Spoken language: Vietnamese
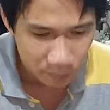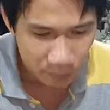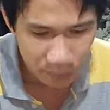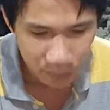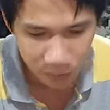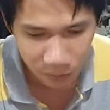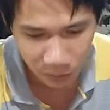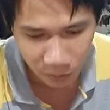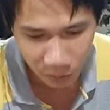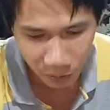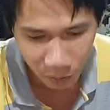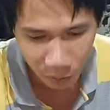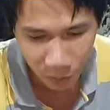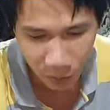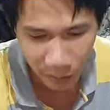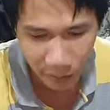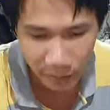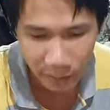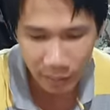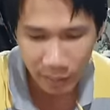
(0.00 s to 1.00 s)
thì à,
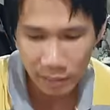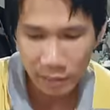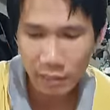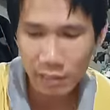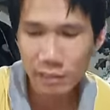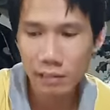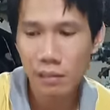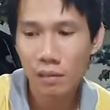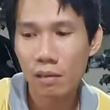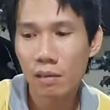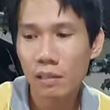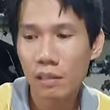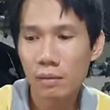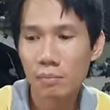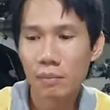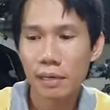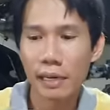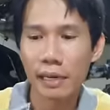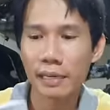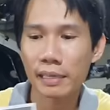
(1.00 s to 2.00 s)
ngoài ra thì nó sẽ có
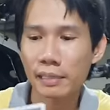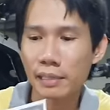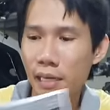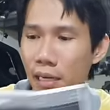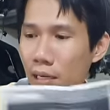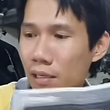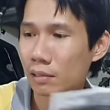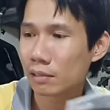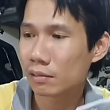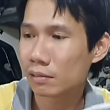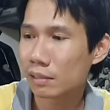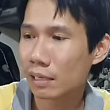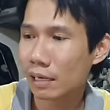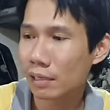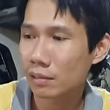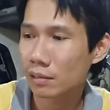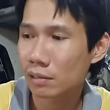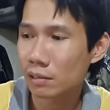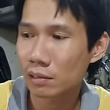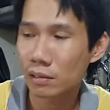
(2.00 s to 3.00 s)
thêm hai cái tờ hướng
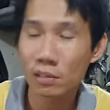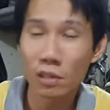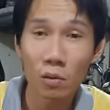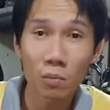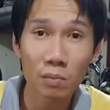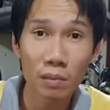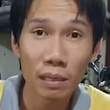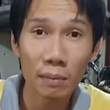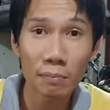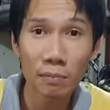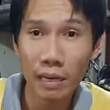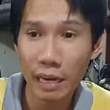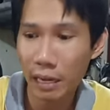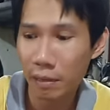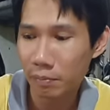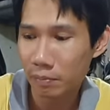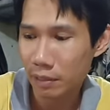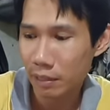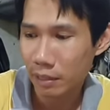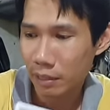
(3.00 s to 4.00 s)
dẫn sử dụng lắp
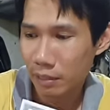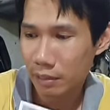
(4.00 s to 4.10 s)
ráp